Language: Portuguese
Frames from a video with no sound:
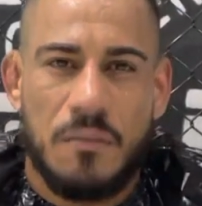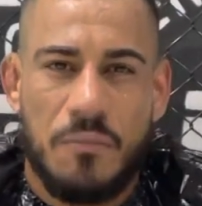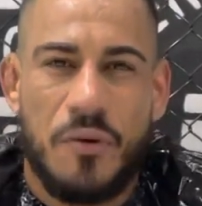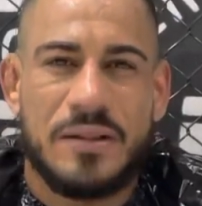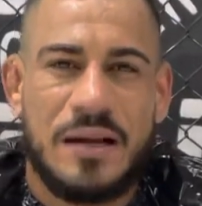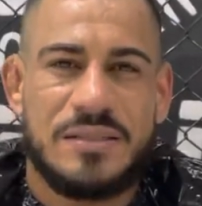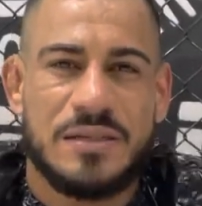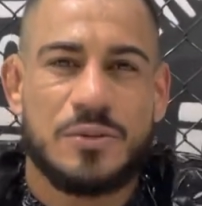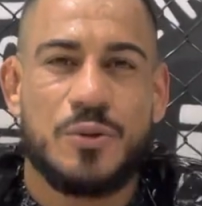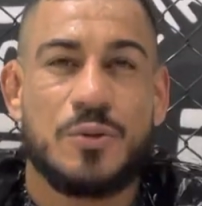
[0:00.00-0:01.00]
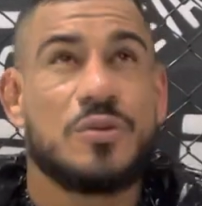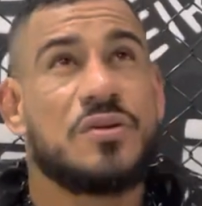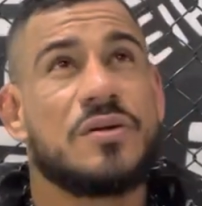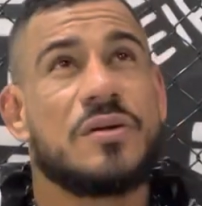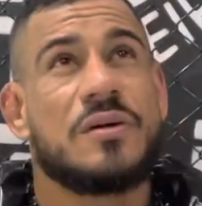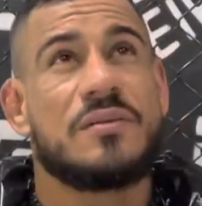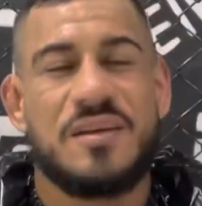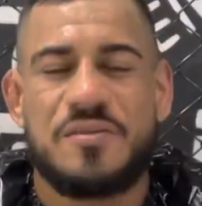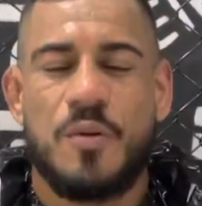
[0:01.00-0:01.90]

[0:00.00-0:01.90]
Boa tarde a todos. Nesse